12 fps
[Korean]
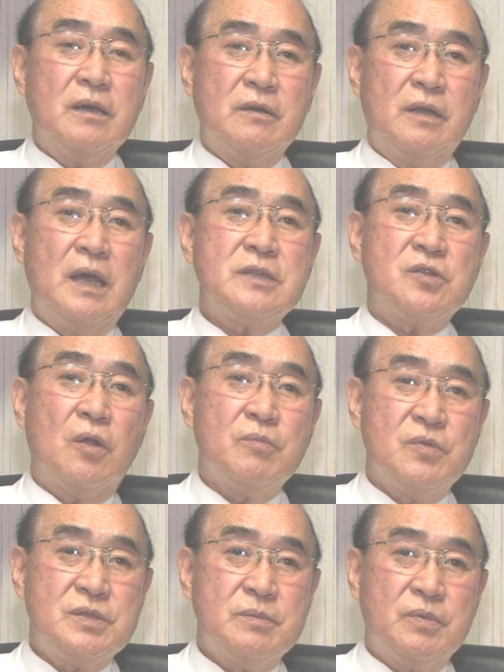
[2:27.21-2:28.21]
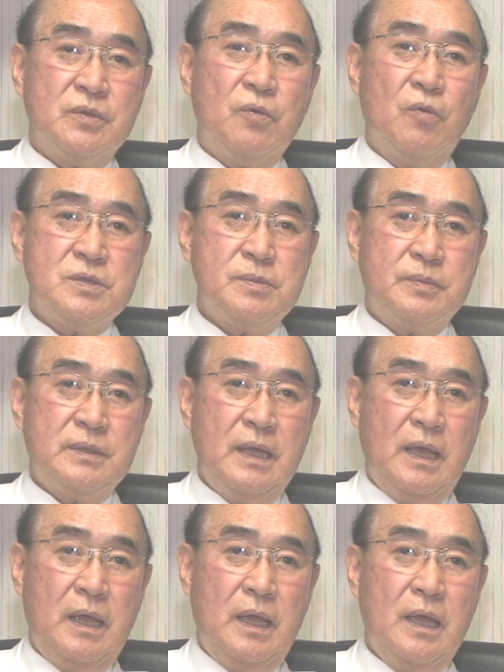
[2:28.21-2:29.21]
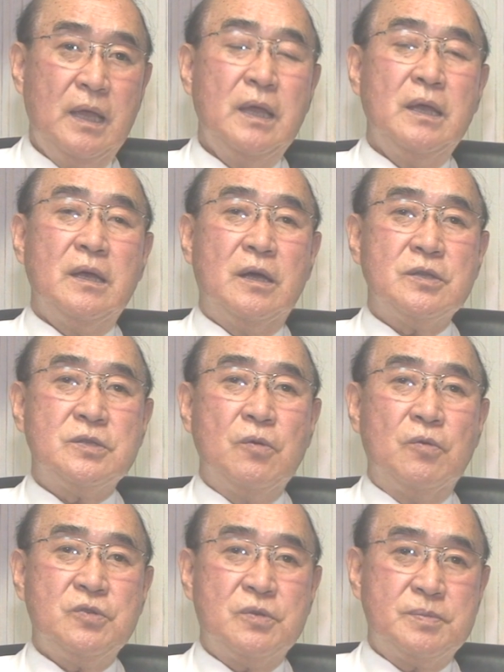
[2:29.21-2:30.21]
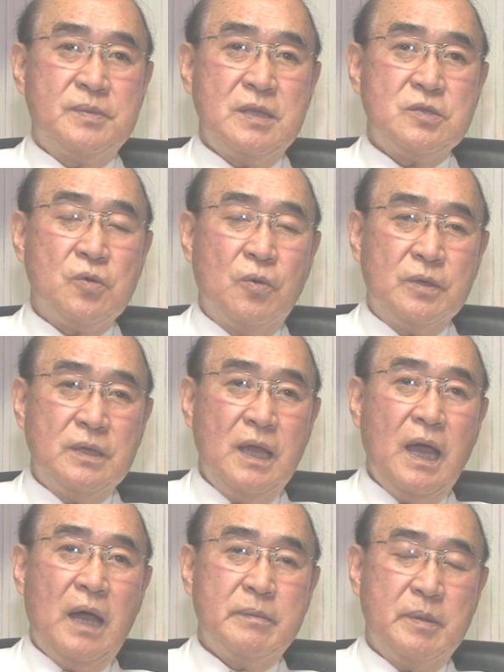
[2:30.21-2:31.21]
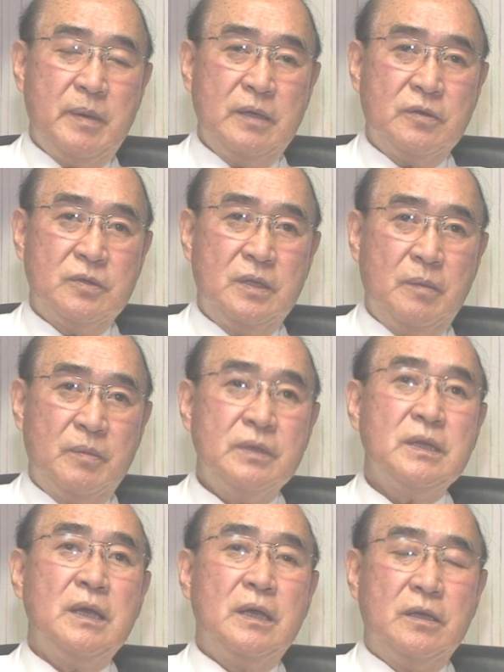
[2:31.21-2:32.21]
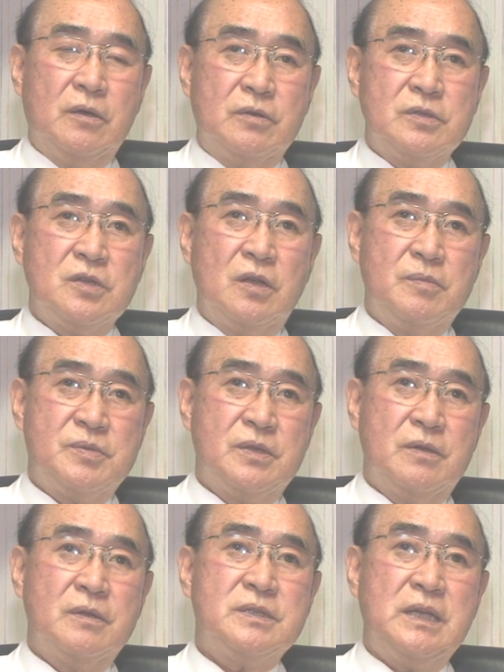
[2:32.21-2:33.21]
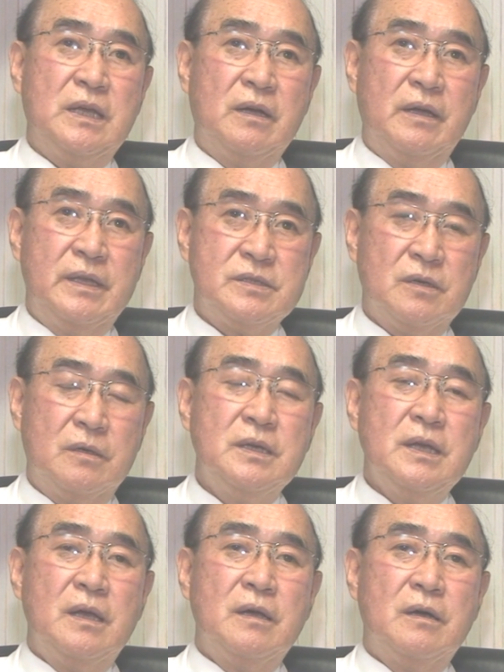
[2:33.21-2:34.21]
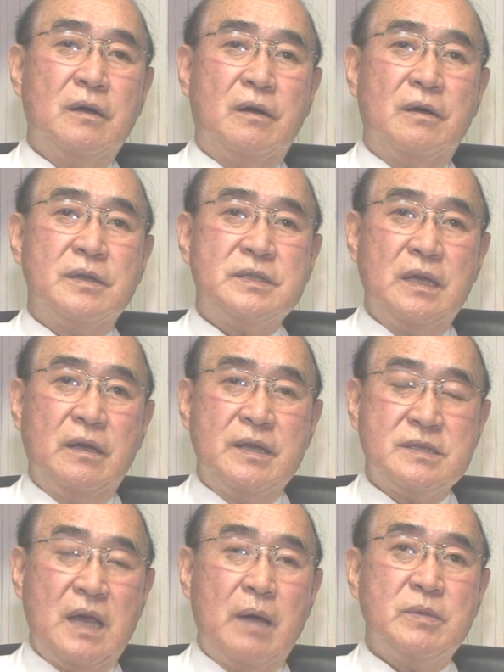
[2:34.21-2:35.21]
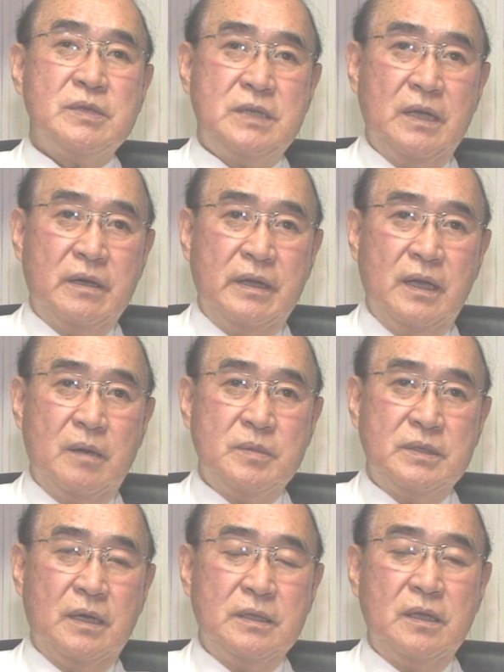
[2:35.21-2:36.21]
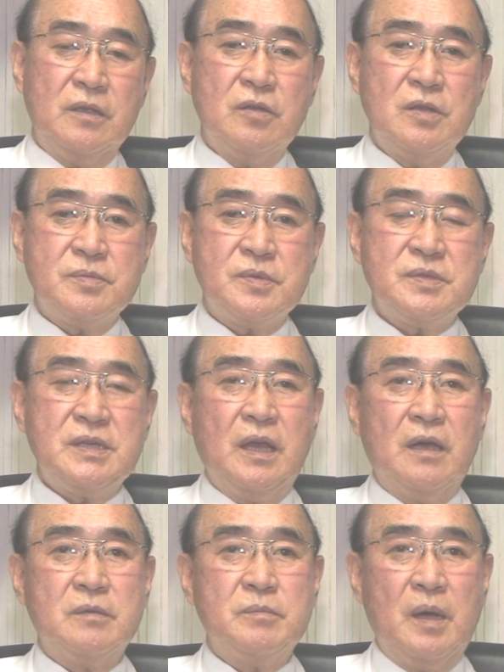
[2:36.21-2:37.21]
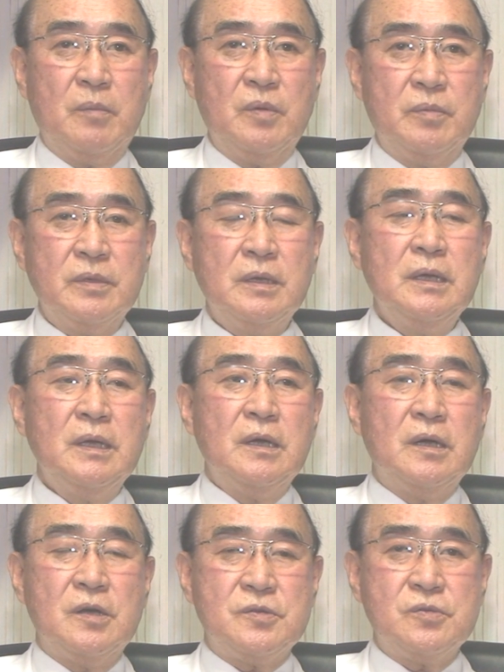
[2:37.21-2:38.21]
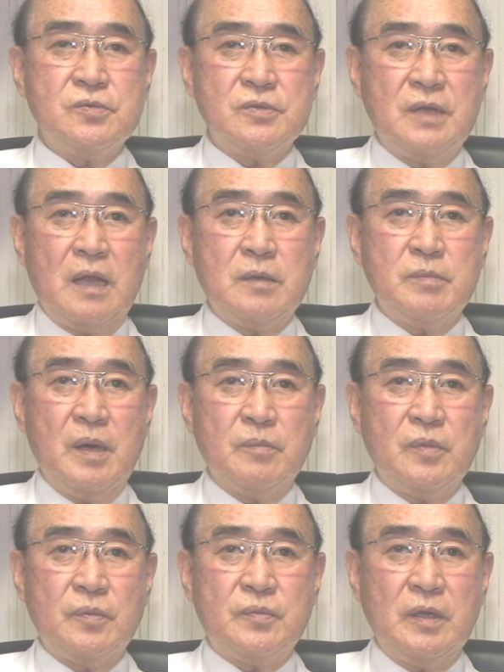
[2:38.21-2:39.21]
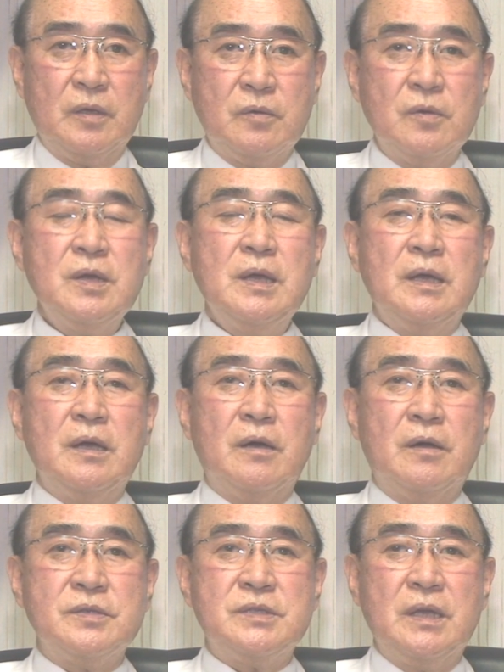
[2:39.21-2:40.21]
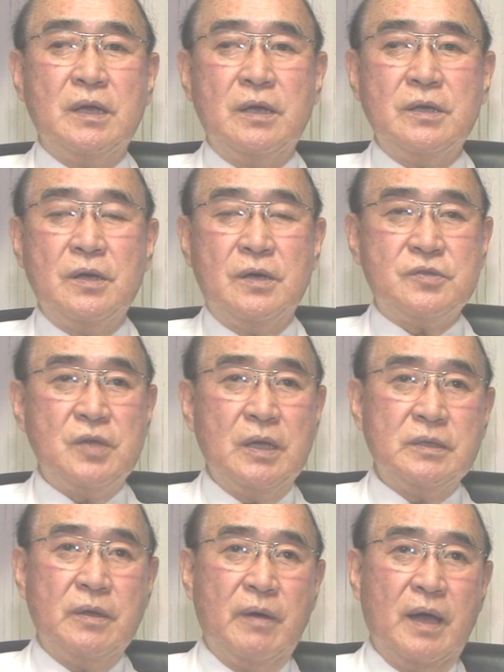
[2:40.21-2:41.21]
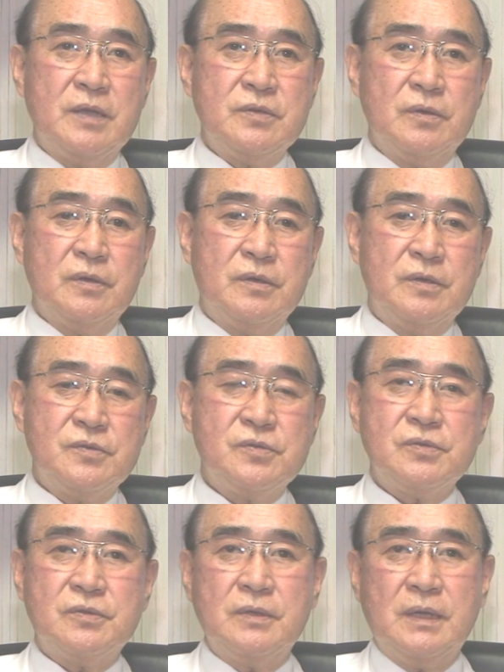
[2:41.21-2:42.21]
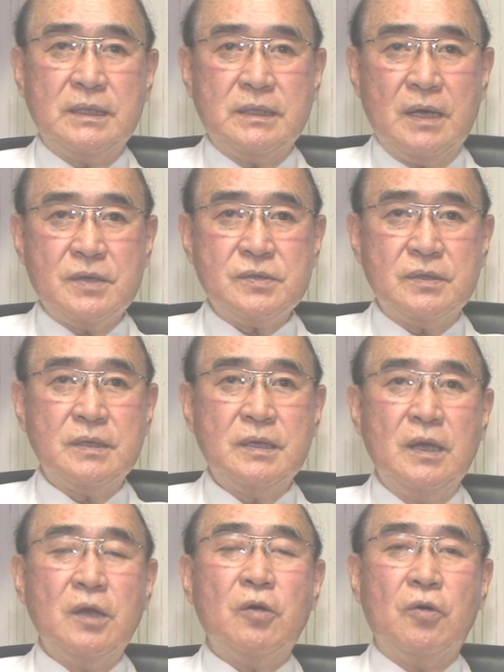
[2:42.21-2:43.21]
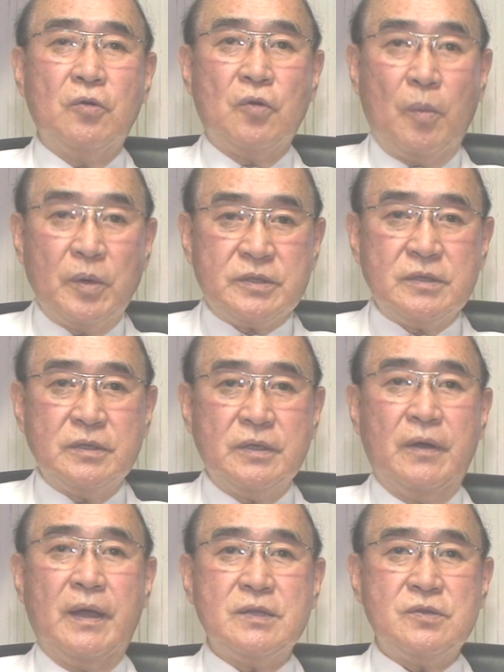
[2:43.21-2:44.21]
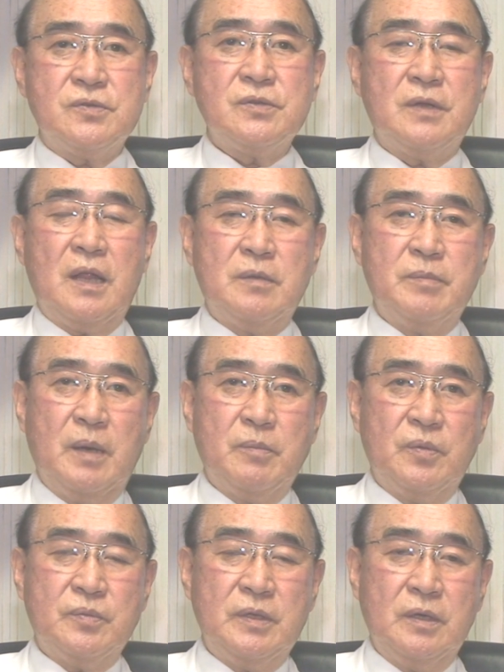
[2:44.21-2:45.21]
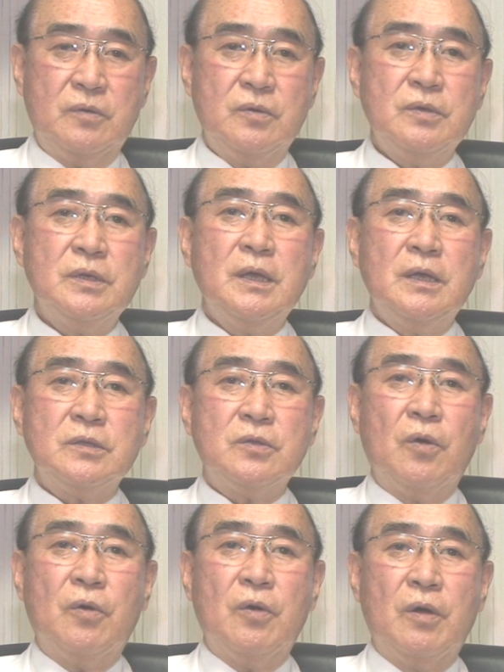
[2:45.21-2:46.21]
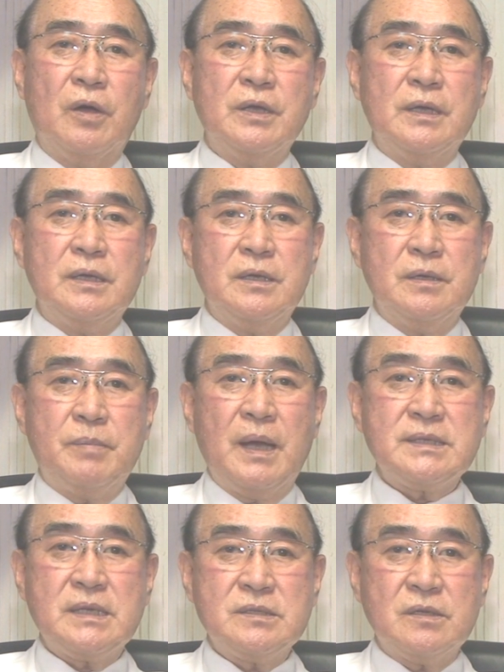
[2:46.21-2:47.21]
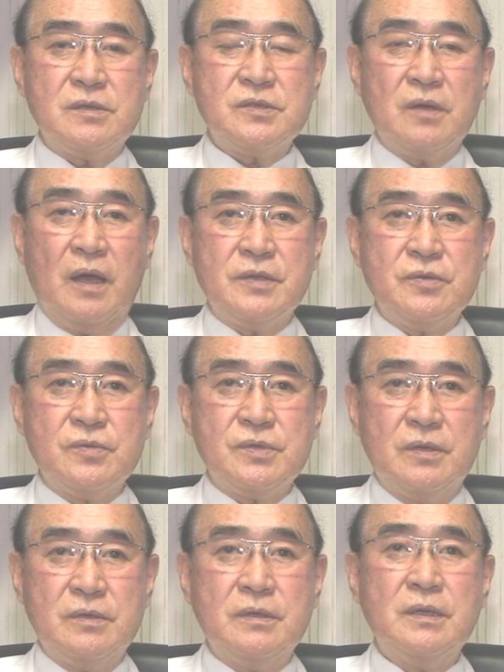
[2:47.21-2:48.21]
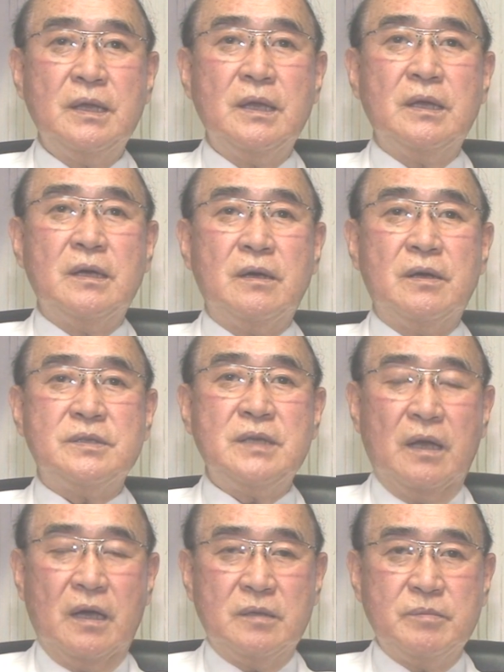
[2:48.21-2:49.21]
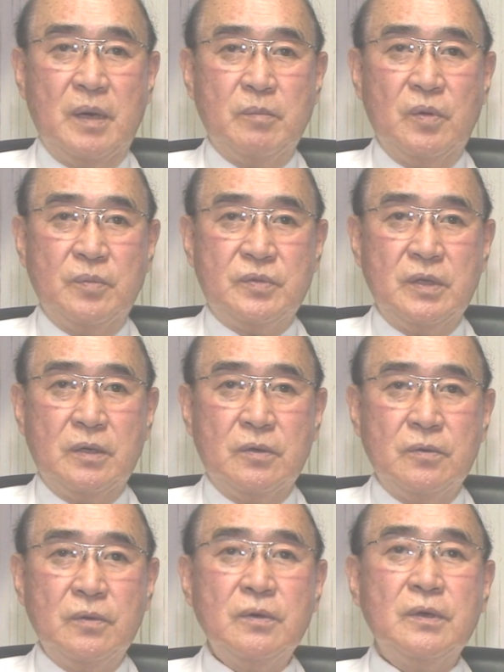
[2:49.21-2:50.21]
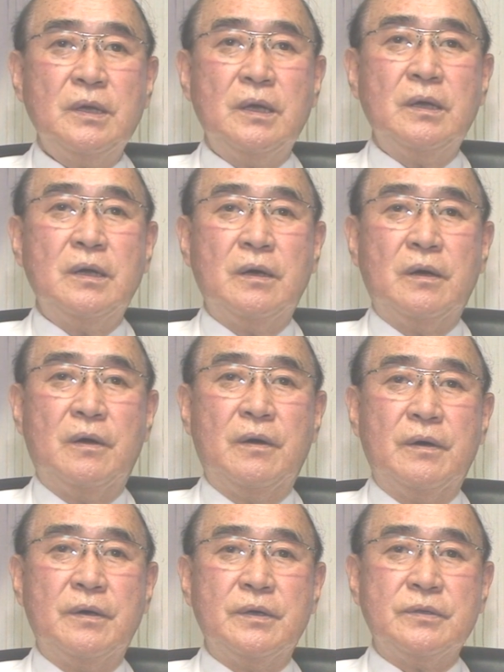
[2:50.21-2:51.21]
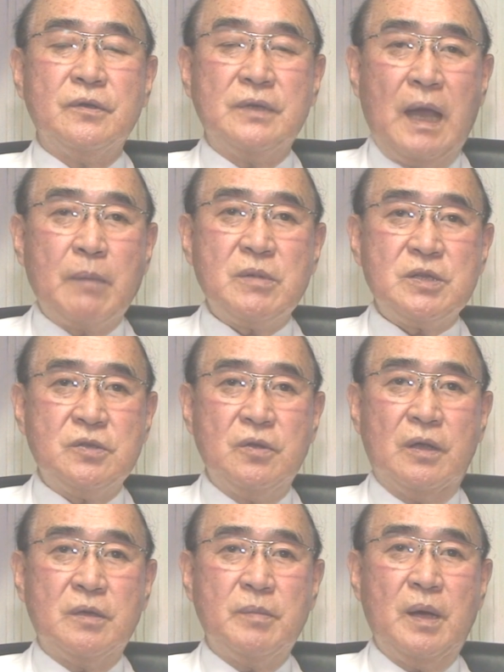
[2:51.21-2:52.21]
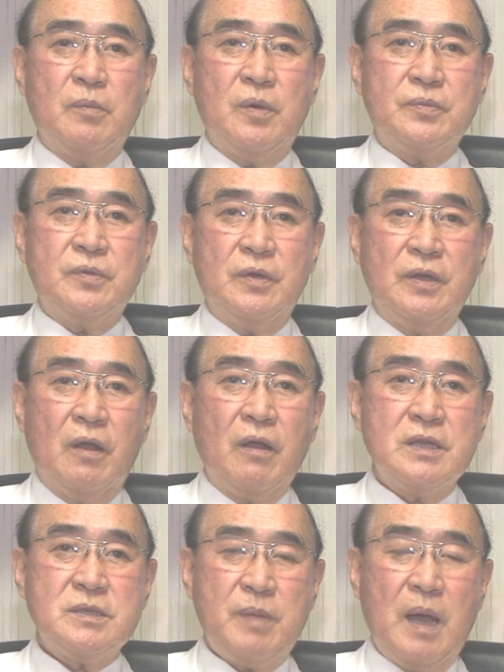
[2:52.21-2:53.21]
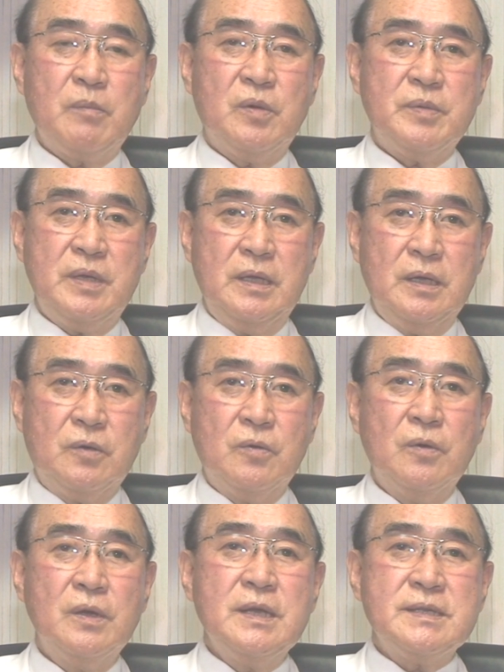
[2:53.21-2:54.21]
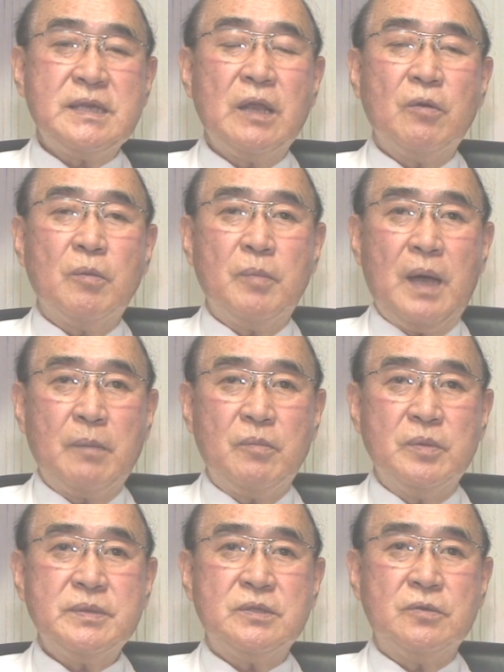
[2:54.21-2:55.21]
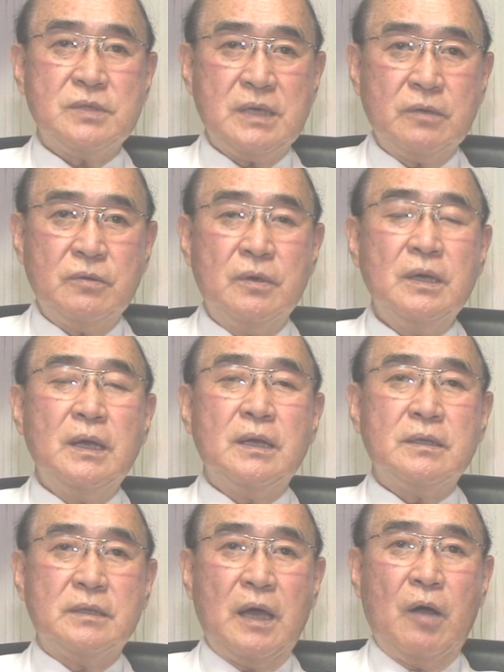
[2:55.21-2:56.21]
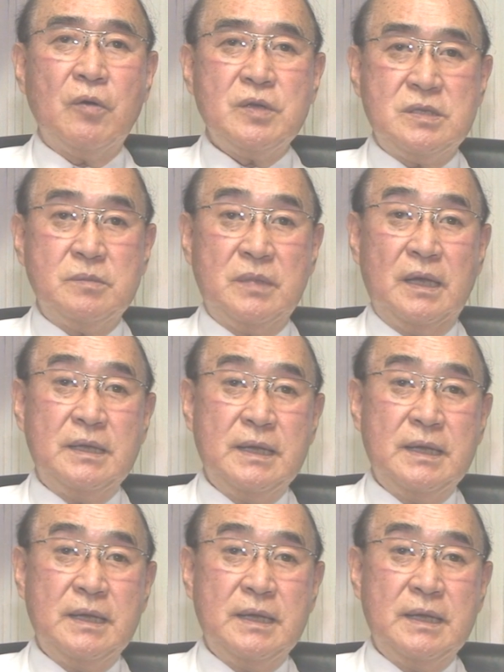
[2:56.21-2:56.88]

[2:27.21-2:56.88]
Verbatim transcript: 그러나 젊으신 분, 50대, 60대 어, 초기에 암이 발견되면 이거는 전립선을 제거해서 어, 제거해서 암을 제거해야 합니다. 근데 전립선 제거하는 방법은 어, 수술하는 방법도 있고 어, 제, 어, 최근에 와가지고는 그 수술을 갔다와서는 로버트를 이용해가지고 수술하는 방법도 있고 또 어, 방사선을 써가지고서는 어, 제거하는 방법도 있고 어, 또 약물 치료하는 방법도 여러 가지 방법이 있고 새로운 방법이 또 자꾸 나오고 있습니다.